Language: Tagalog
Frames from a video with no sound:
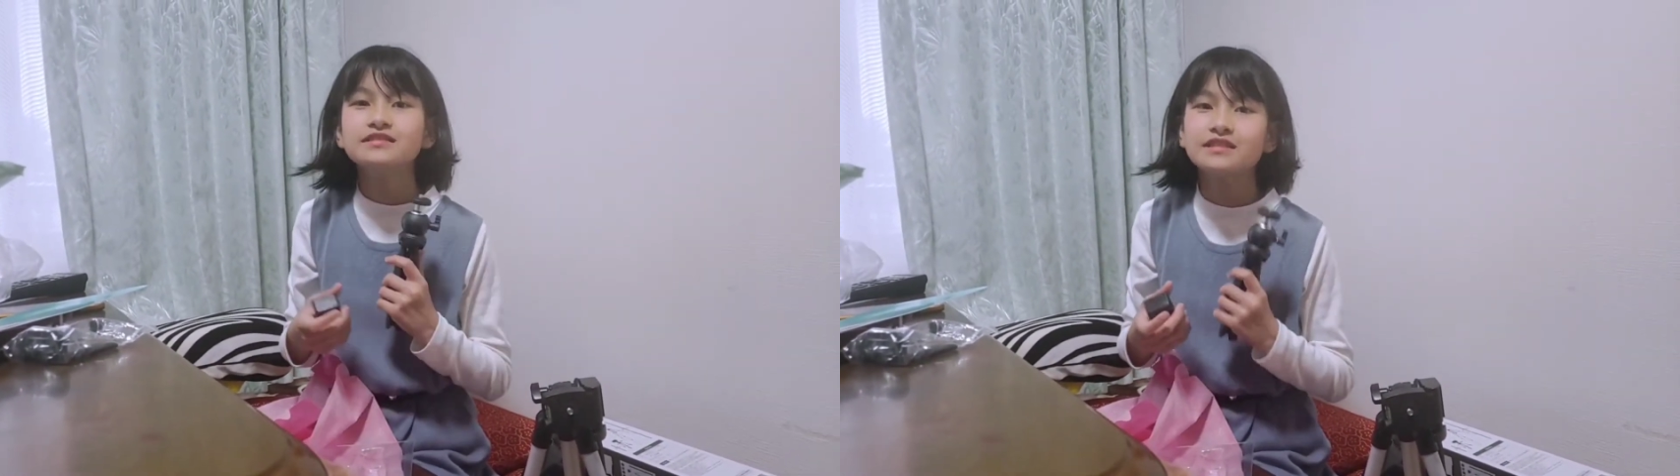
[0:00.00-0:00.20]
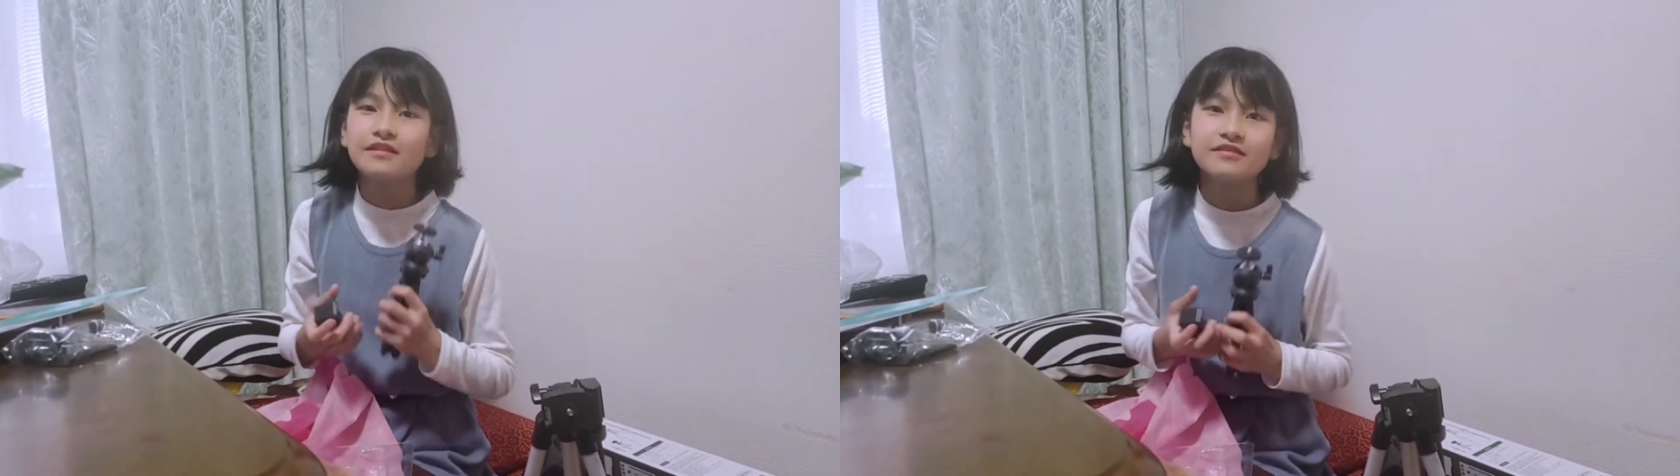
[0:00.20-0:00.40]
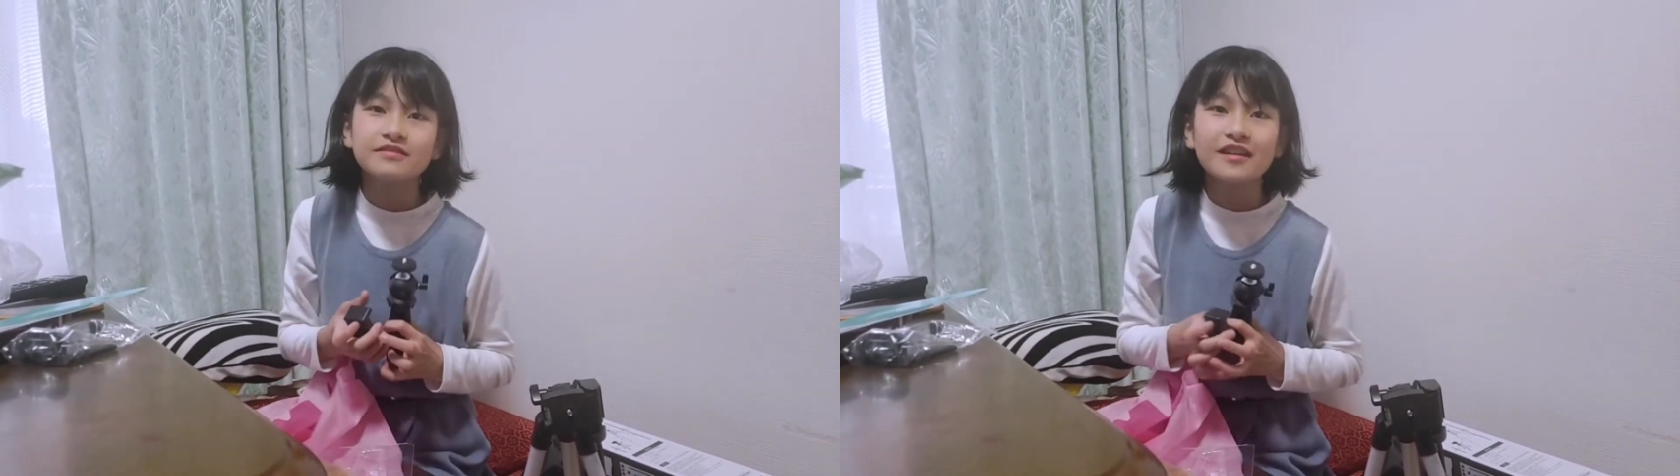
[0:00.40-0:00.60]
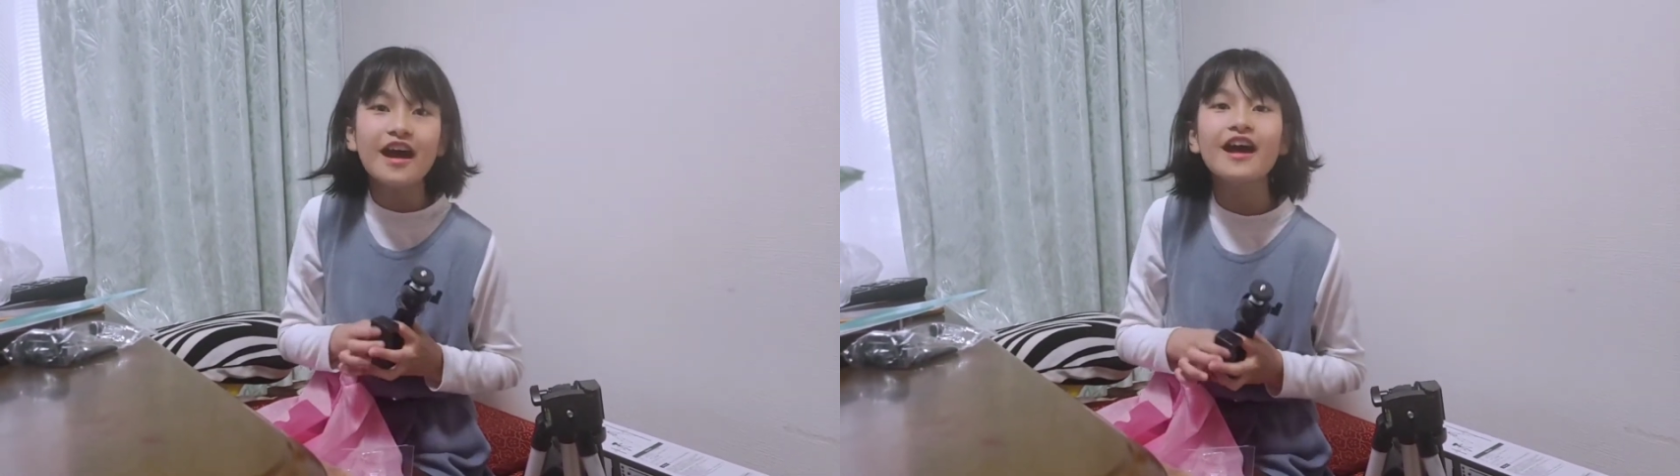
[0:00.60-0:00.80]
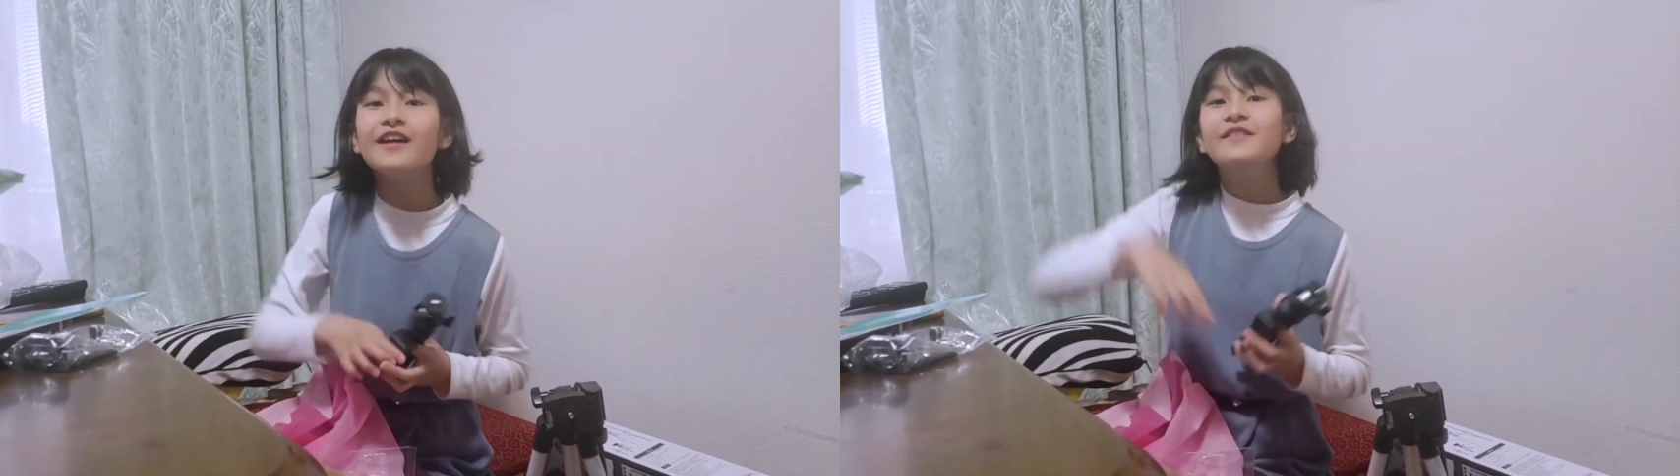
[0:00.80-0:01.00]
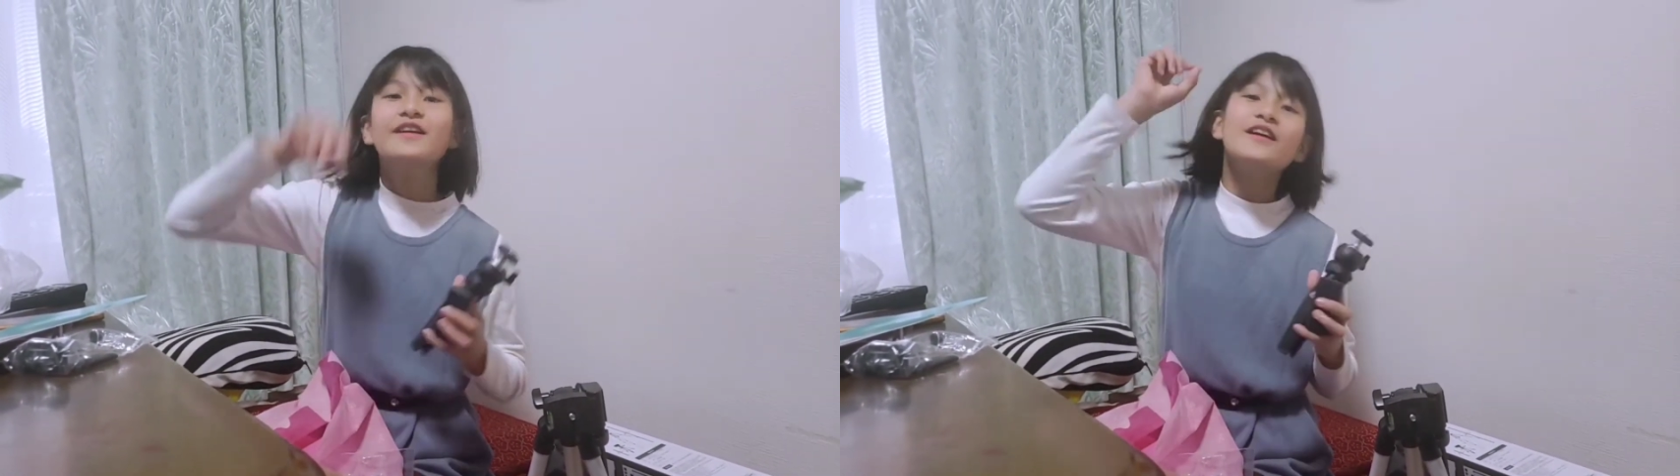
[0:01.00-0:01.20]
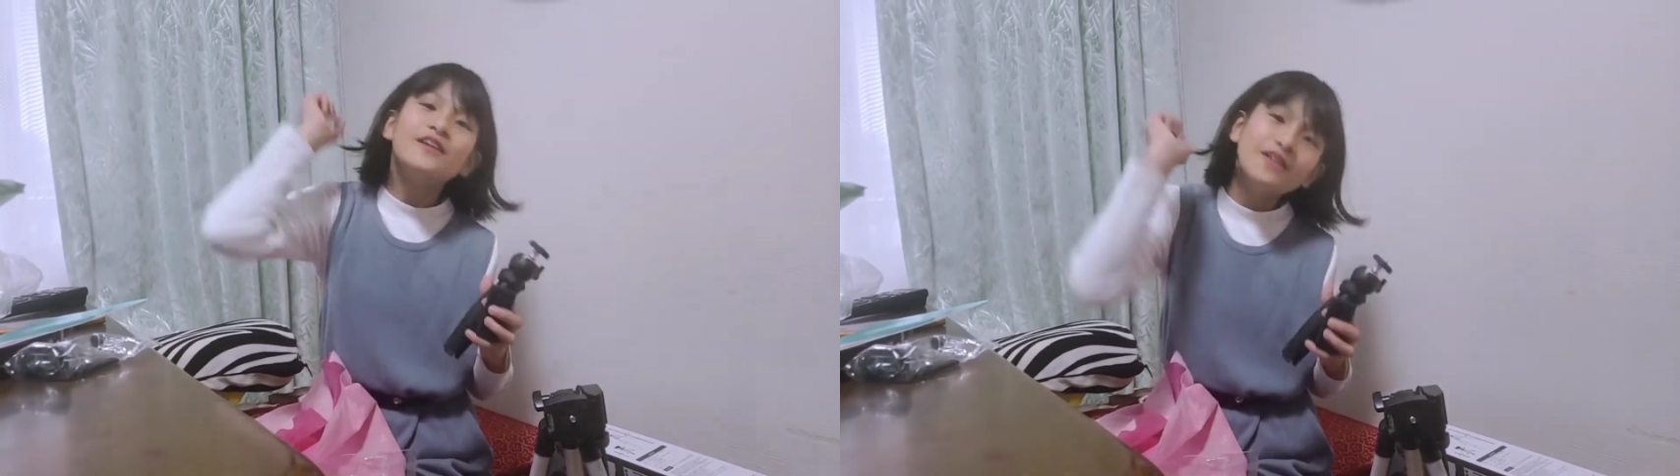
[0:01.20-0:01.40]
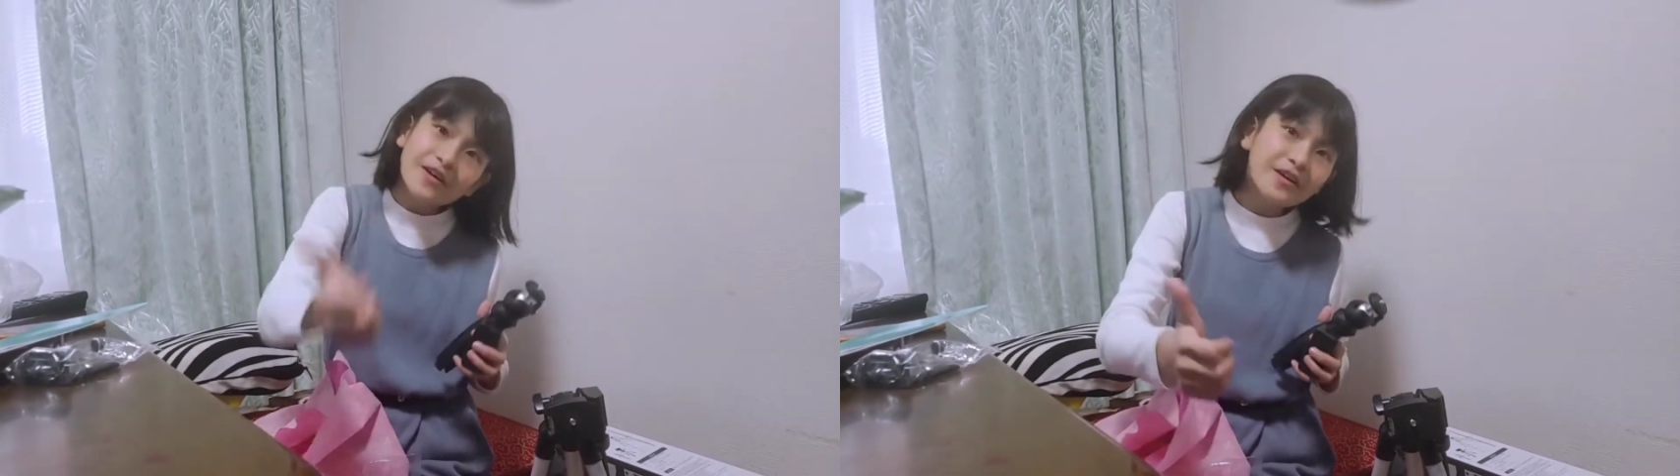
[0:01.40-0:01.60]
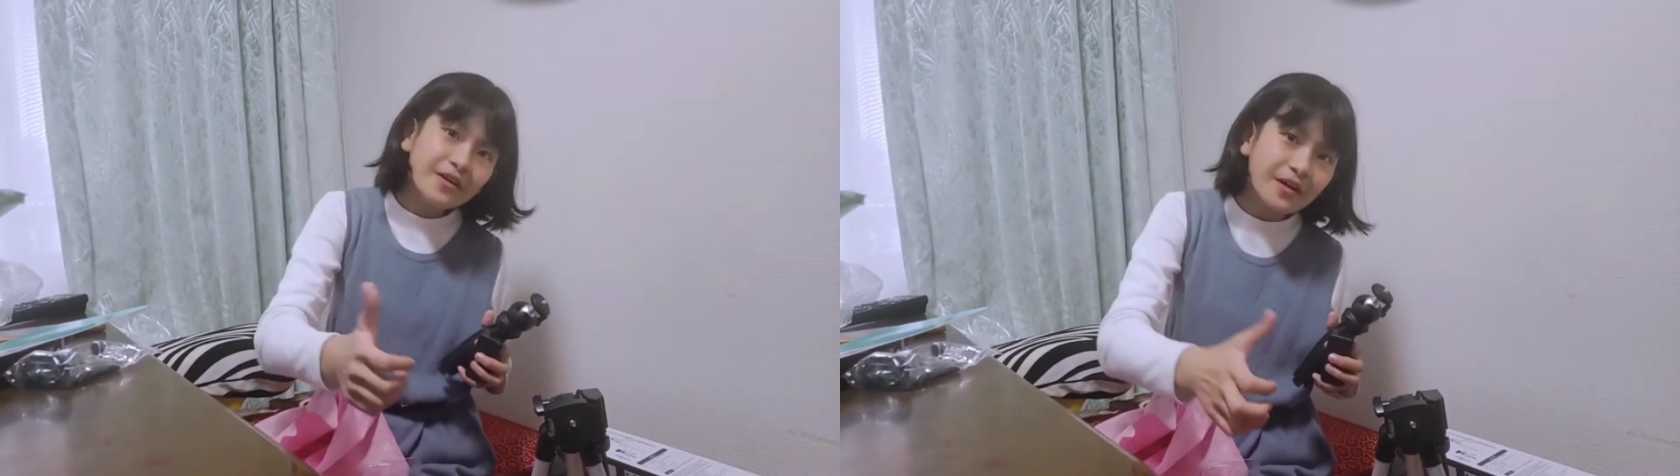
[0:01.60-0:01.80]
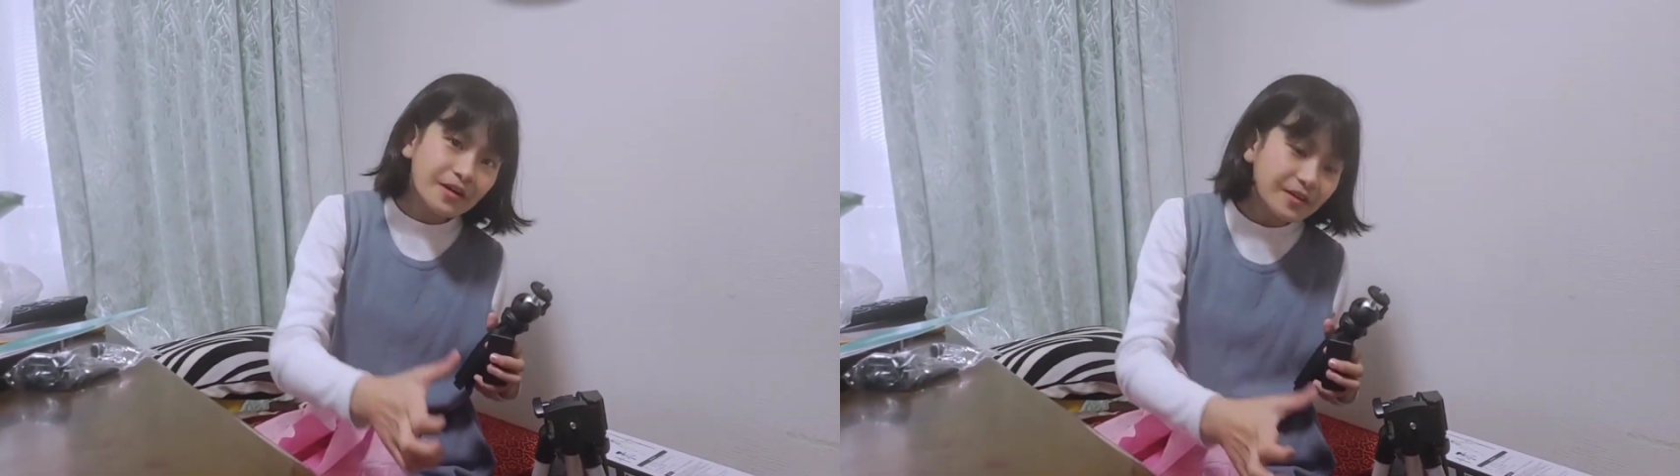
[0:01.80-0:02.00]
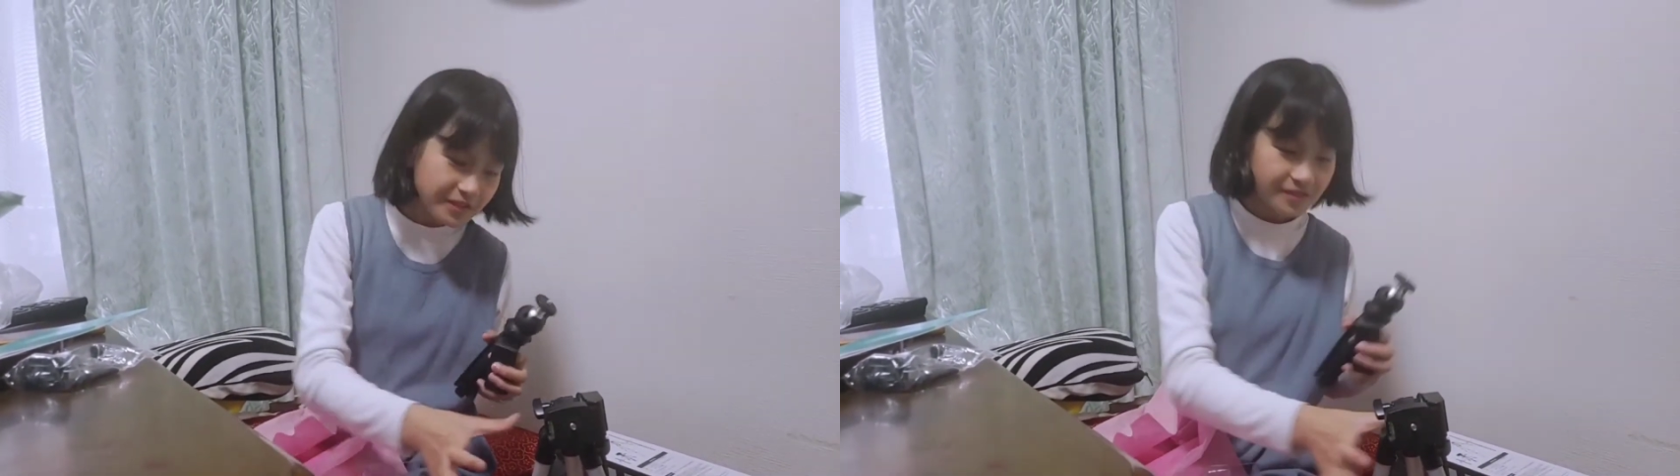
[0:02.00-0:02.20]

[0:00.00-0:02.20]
subscribe. Oh.